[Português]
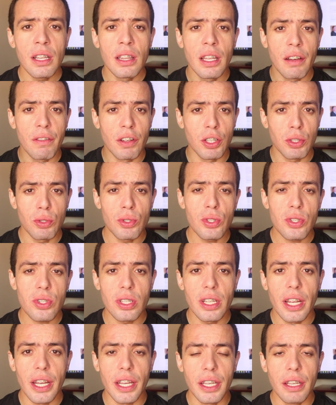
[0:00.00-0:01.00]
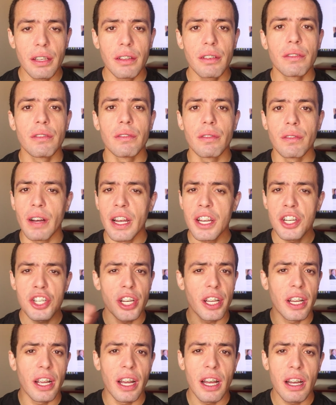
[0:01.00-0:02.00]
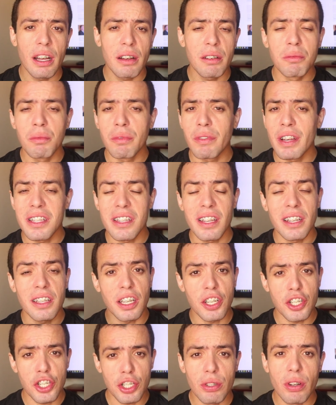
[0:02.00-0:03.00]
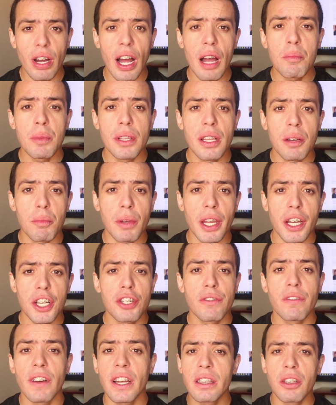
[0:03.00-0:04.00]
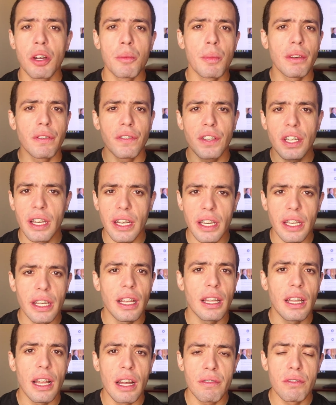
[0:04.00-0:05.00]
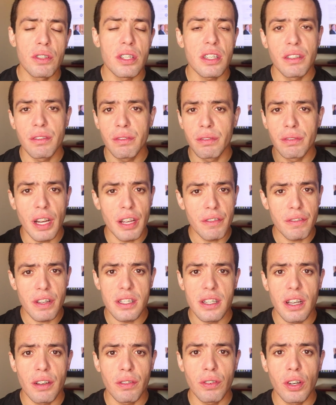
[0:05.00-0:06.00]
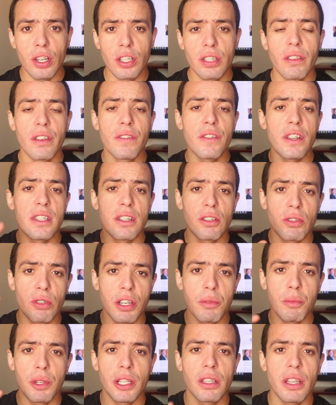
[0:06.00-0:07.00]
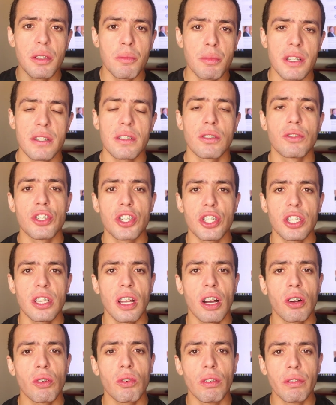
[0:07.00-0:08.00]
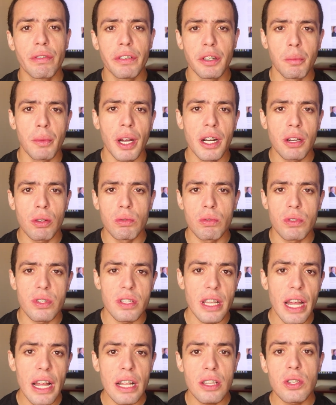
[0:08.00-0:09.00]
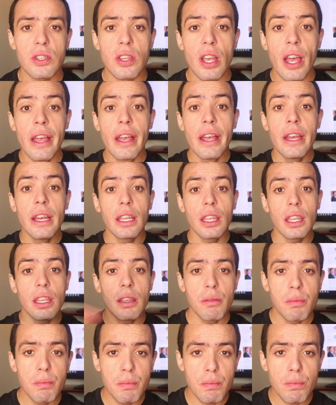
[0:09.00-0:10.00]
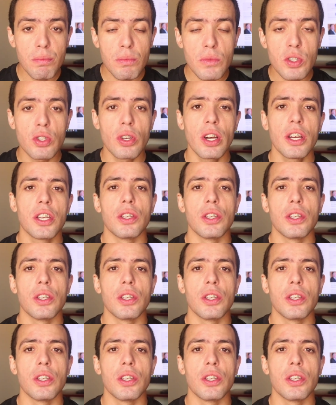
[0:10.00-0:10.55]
Leva tudo isso daí, vai chegar, vai ser atendido rapidamente, vai ter uma filinha lá, você vai fazer a foto, vai fazer o colhimento da impressão digital, confirmar alguns dados e só